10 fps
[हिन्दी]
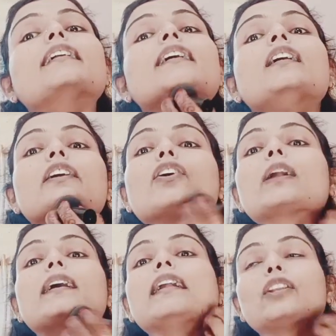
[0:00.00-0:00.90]
के लिए
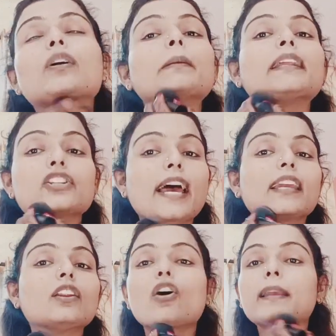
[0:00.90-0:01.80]
रिकॉर्ड कर लेती हूँ अभी मैंने दिशा
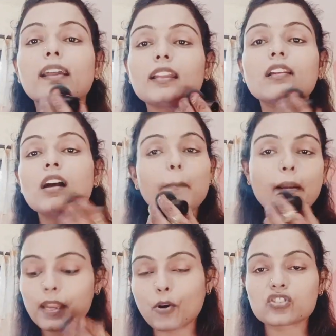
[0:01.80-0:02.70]
की रिकॉर्ड भी करी थी
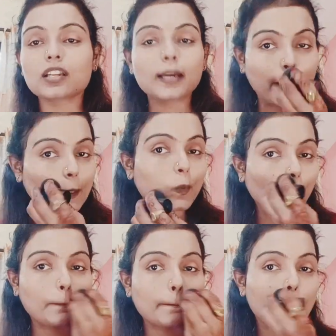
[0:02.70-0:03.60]
पर मैं पॉस्ट ही नहीं कर पाती हूँ
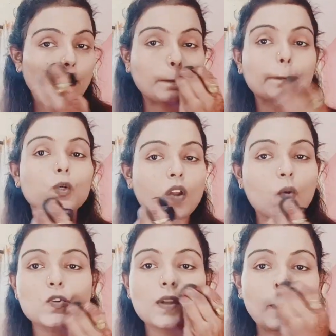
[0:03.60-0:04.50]
बस कुछ ना
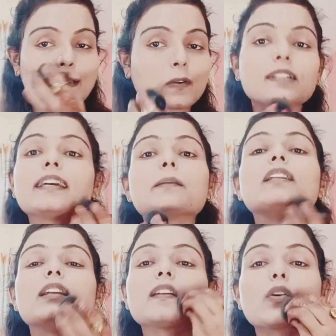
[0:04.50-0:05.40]
कुछ कुछ ना कुछ ऐसा हो जाता है कि मन
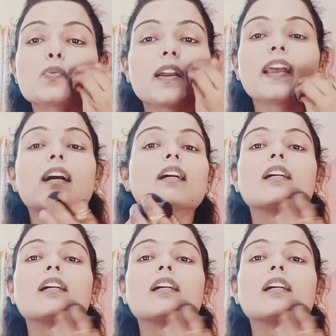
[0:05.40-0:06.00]
नहीं करता कुछ भी करने का